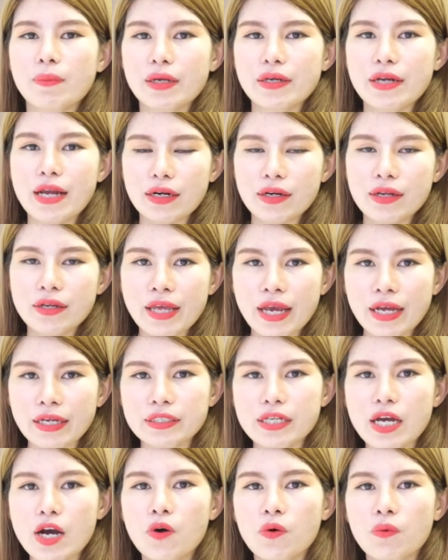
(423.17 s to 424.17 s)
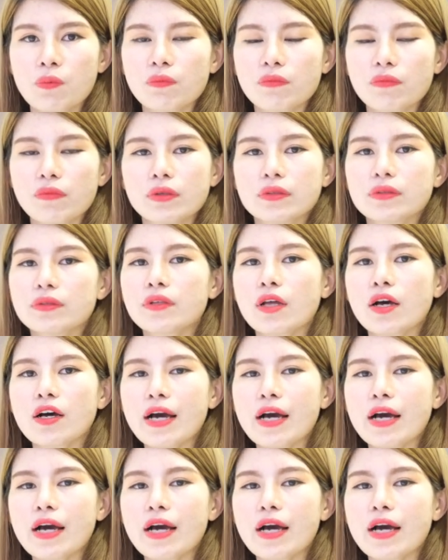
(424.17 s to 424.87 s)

mà đặt lên hàng đầu nó